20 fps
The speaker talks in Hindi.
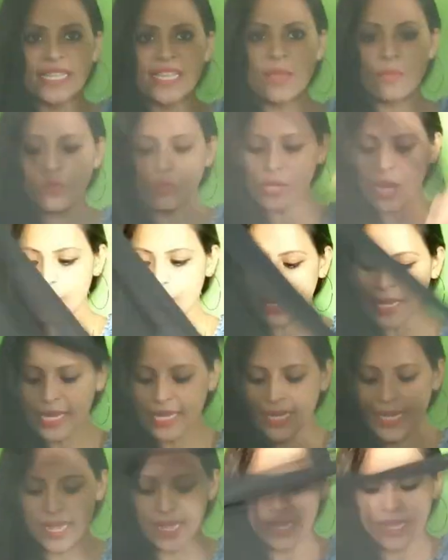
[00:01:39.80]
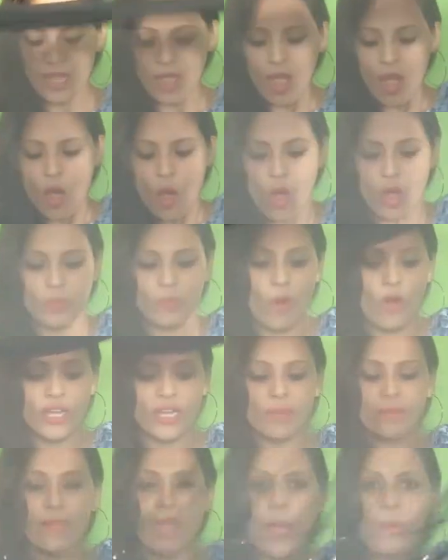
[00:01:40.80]
से ये पूरा प्लेन है और
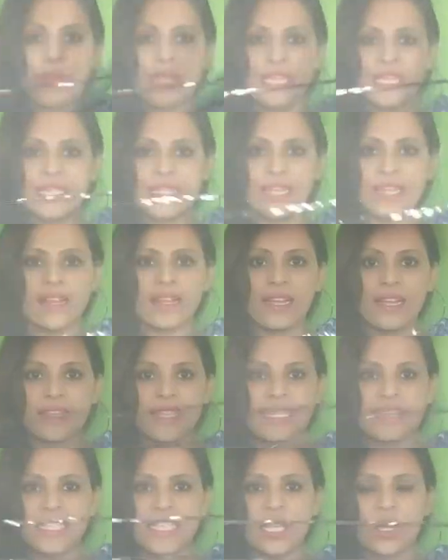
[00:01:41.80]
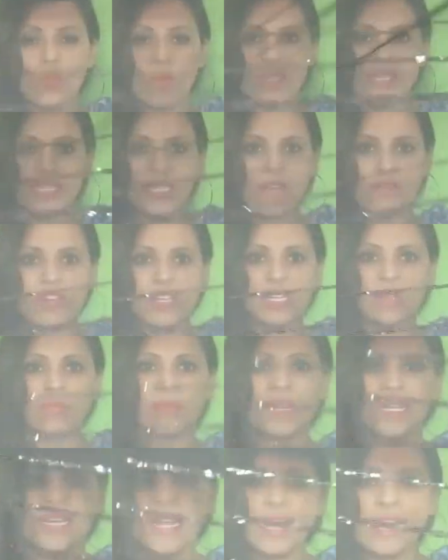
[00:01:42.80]
बॉटम में हमें इस तरह का ये सीक्वेंस का वर्क
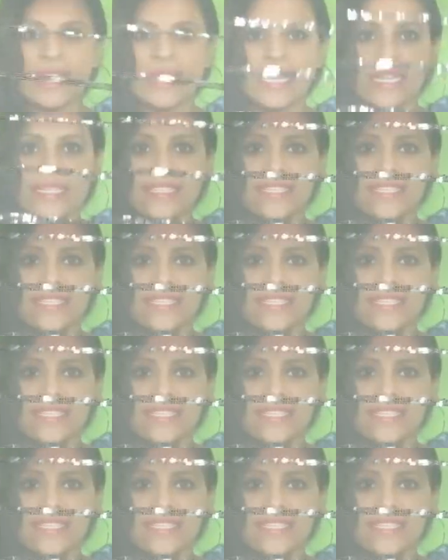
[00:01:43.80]
मिल रहा है